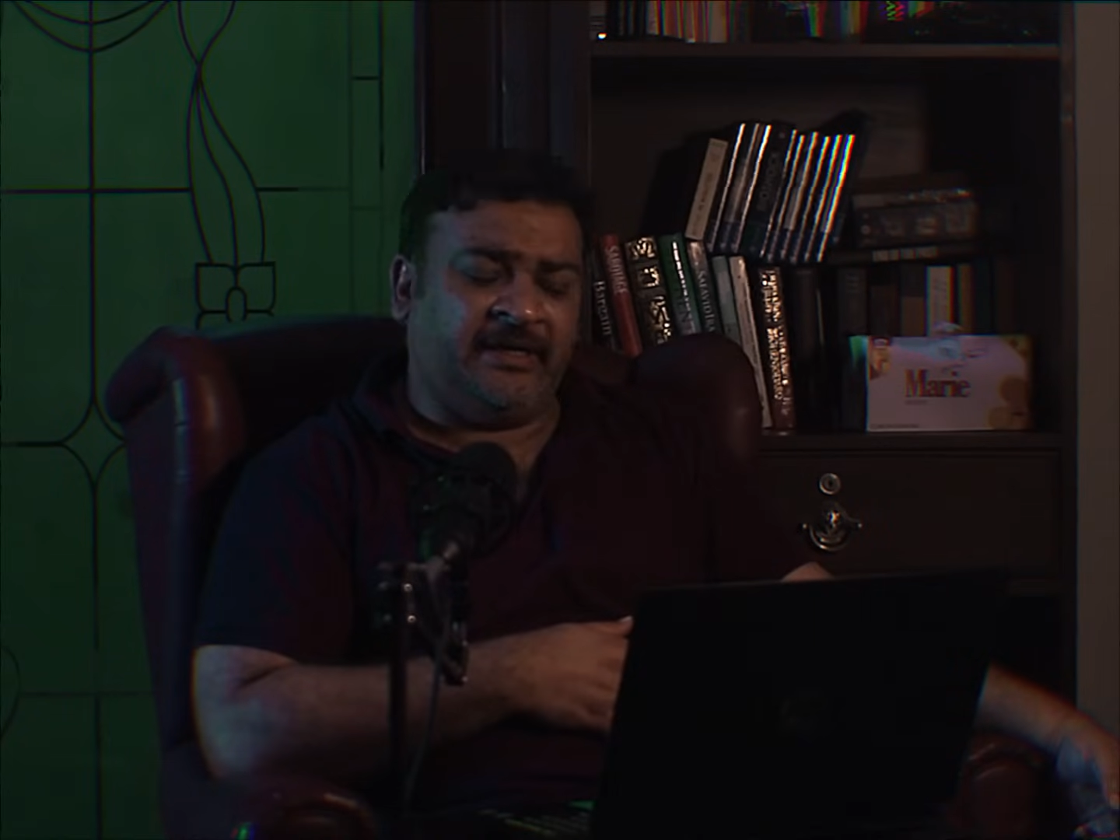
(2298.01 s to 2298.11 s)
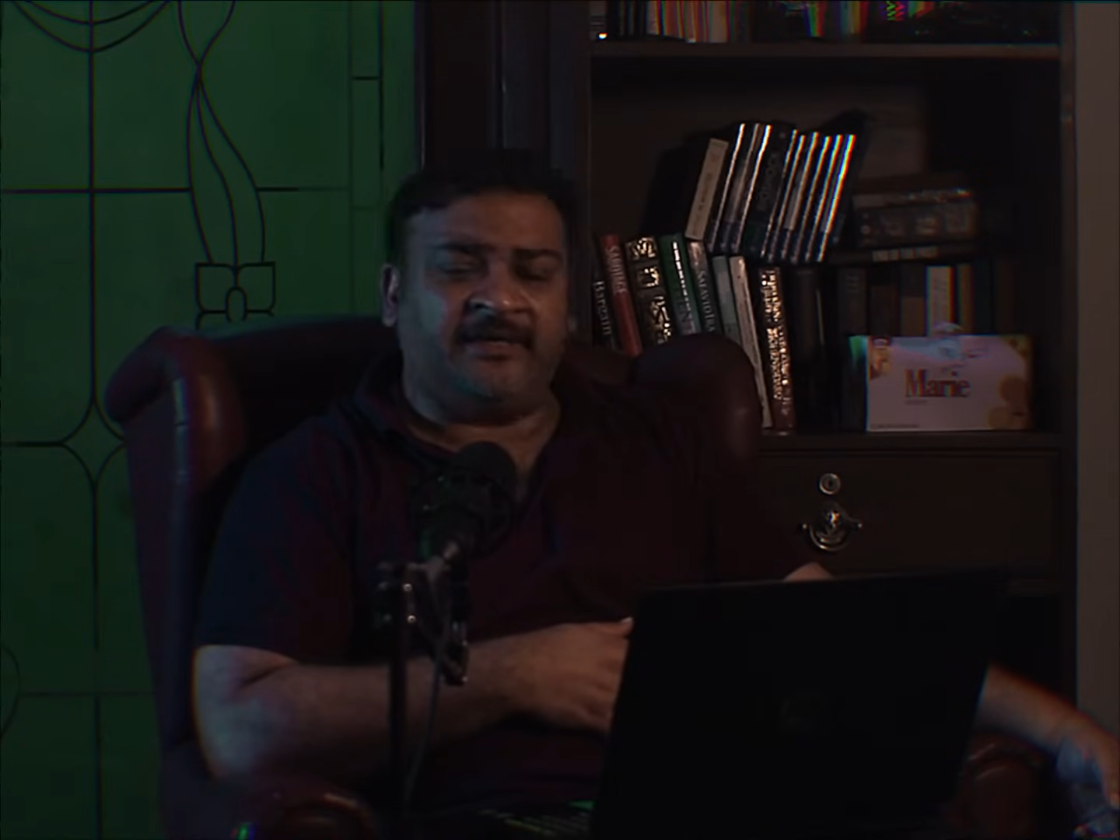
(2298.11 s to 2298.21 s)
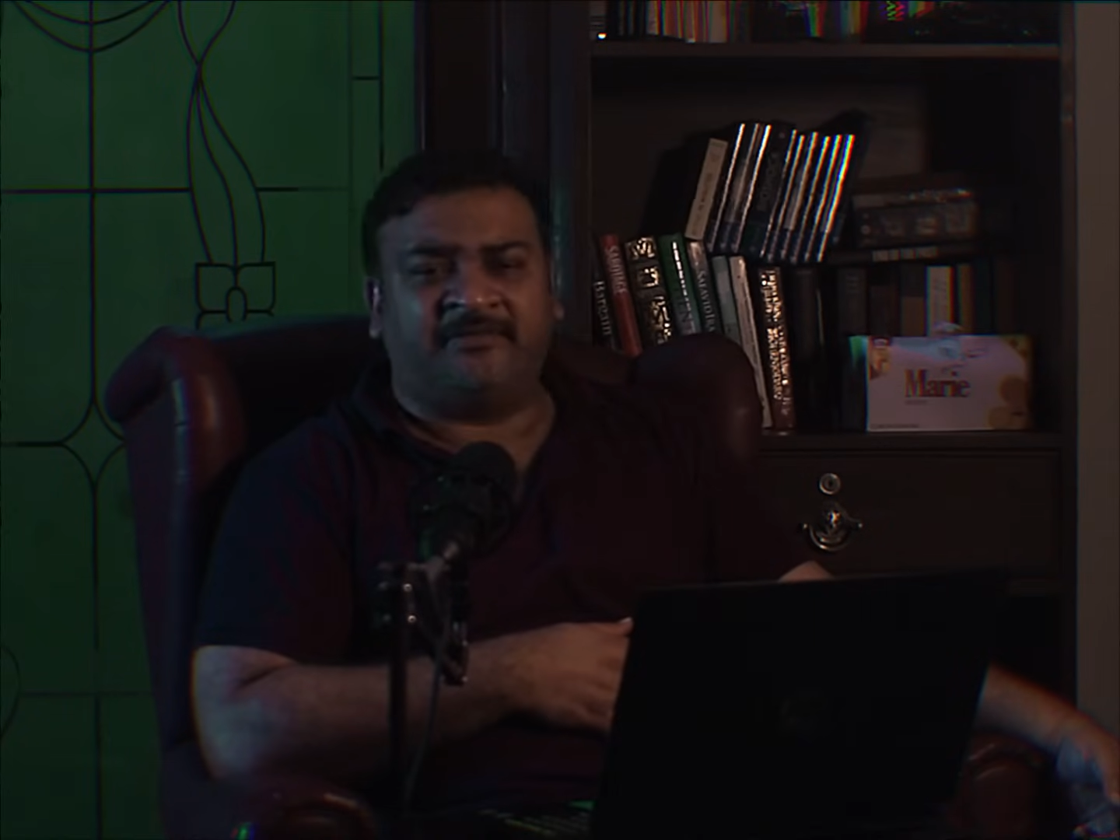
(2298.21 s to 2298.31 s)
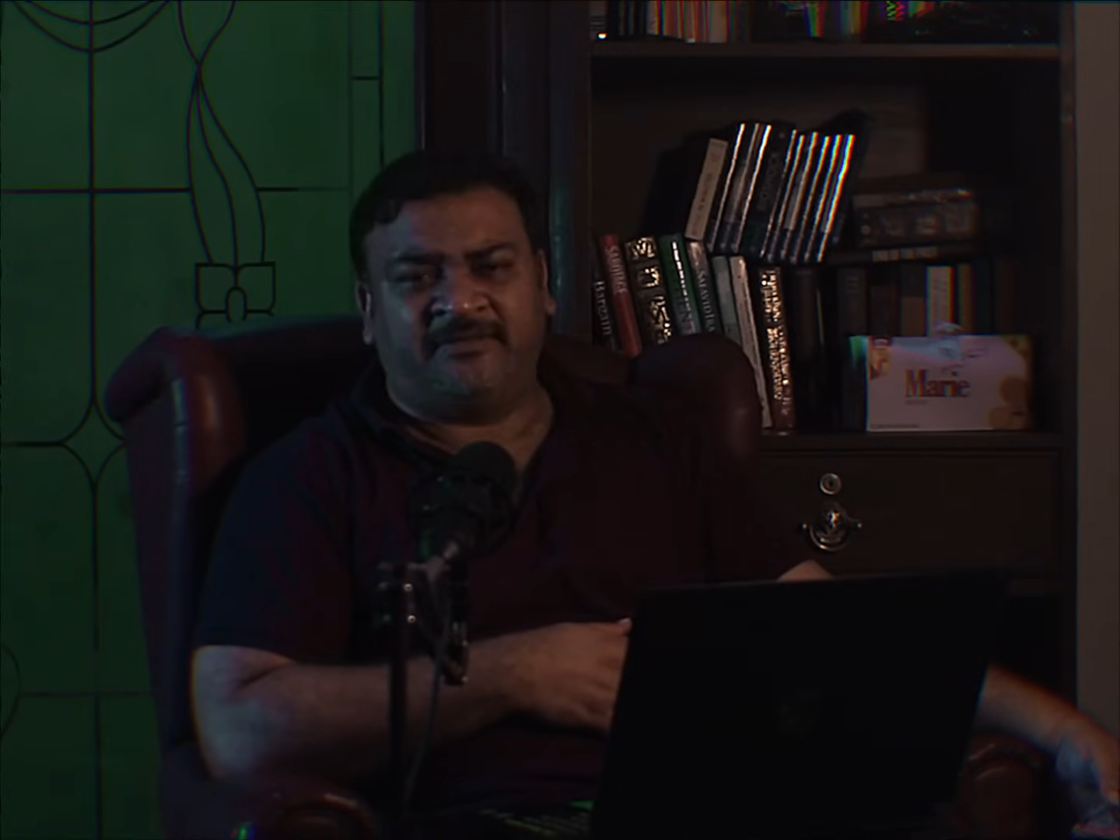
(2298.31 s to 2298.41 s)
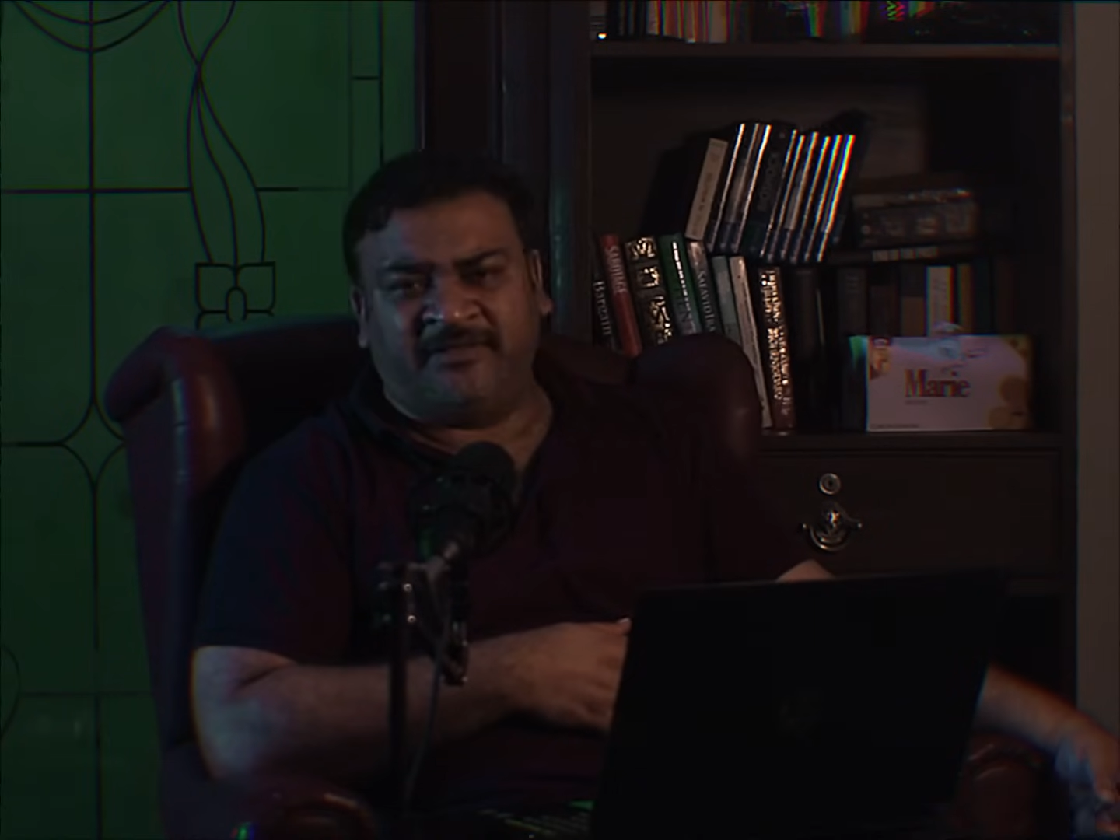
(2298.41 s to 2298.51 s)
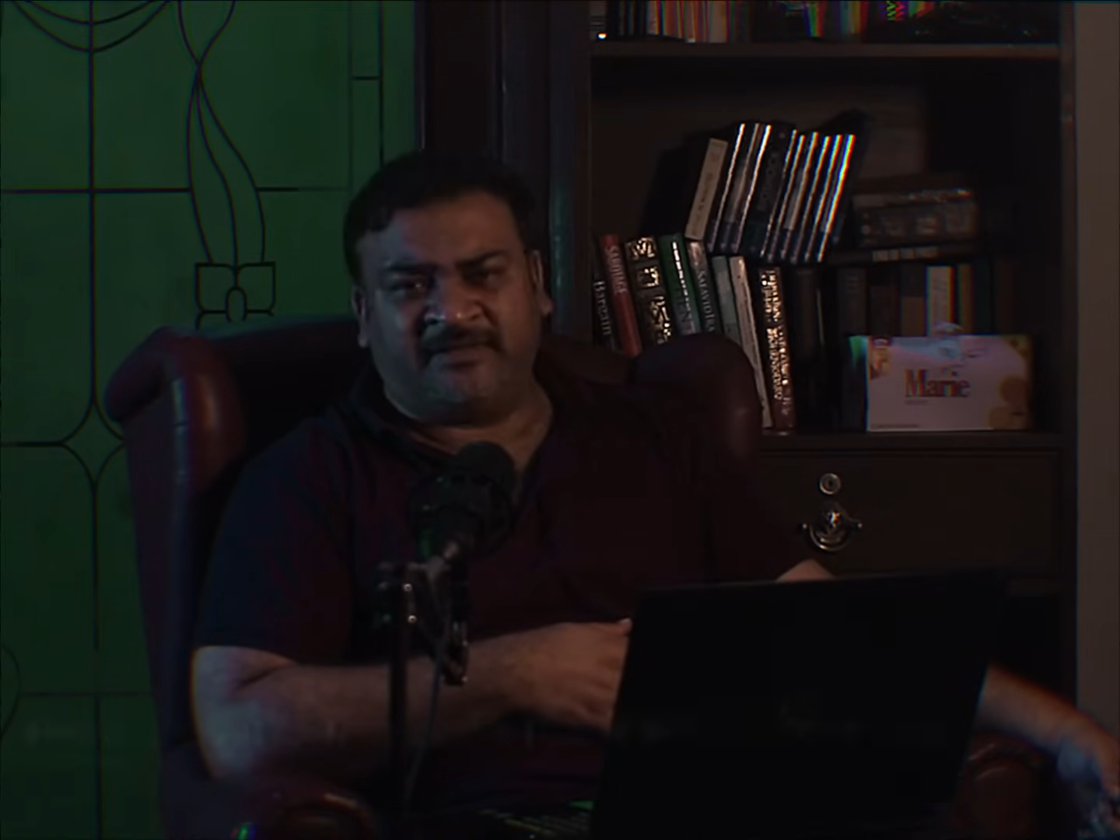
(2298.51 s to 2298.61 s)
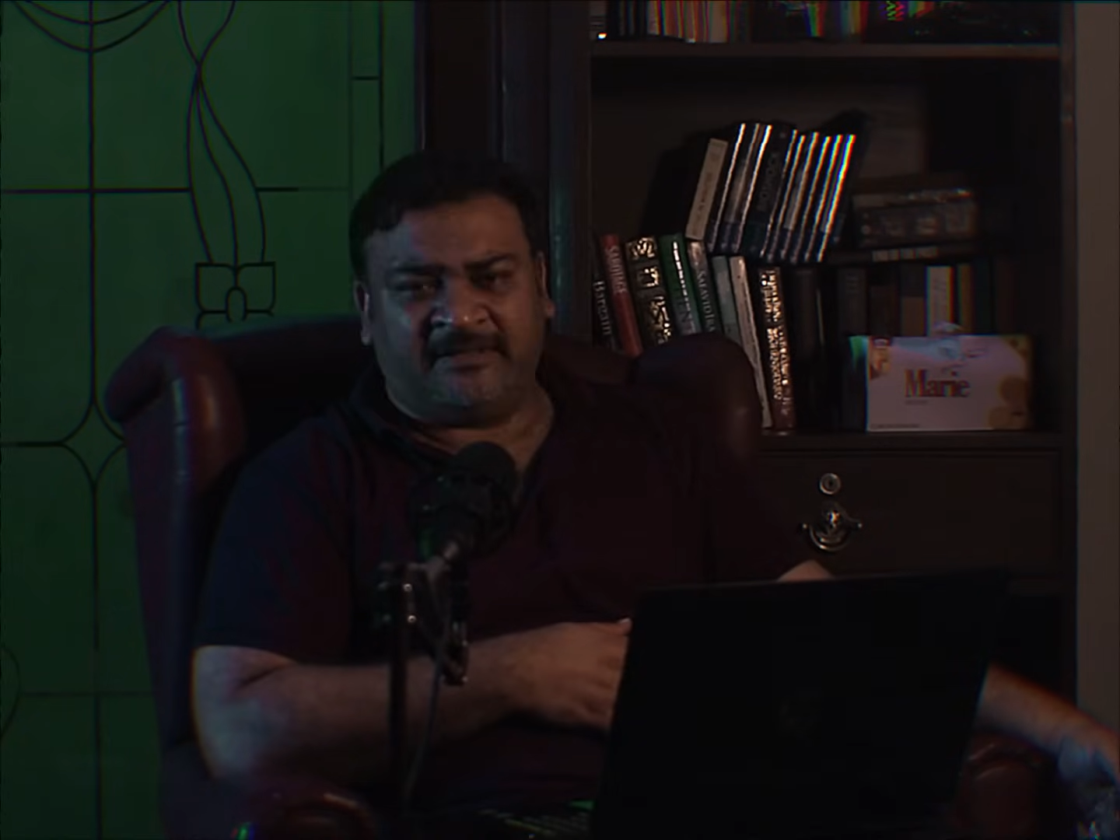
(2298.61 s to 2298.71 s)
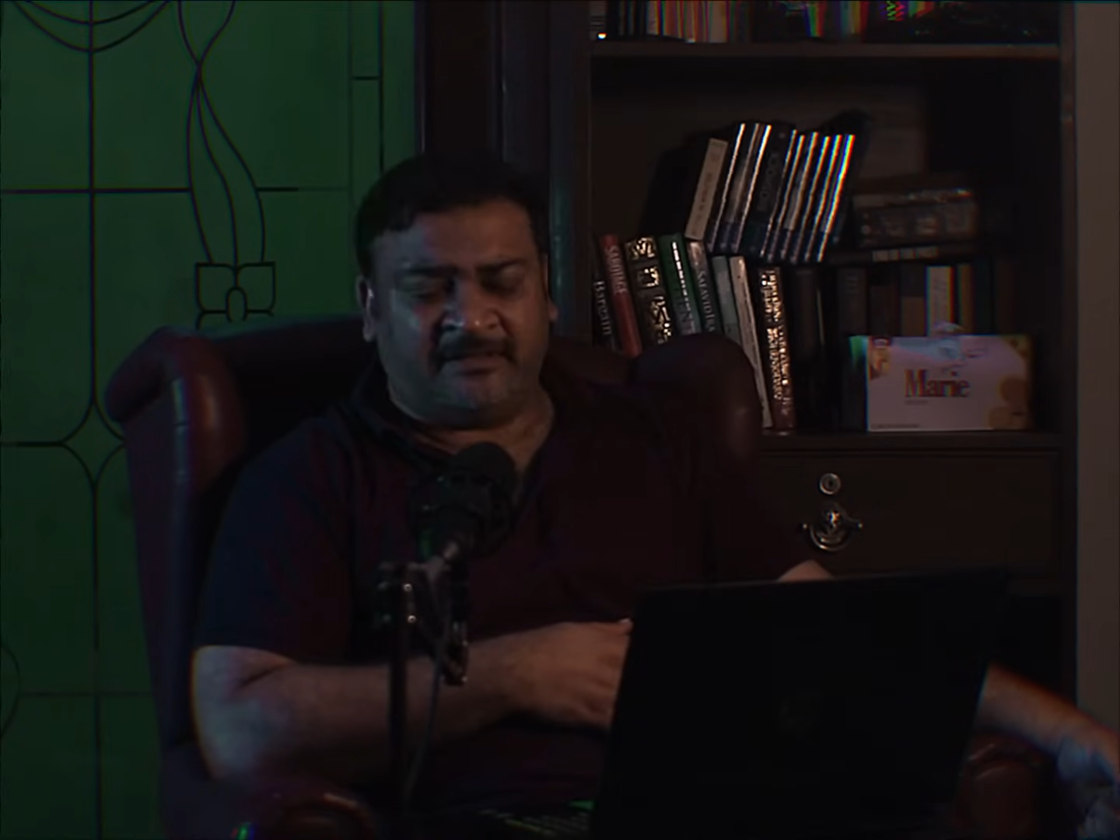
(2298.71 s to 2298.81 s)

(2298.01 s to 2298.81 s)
एक चीज़ का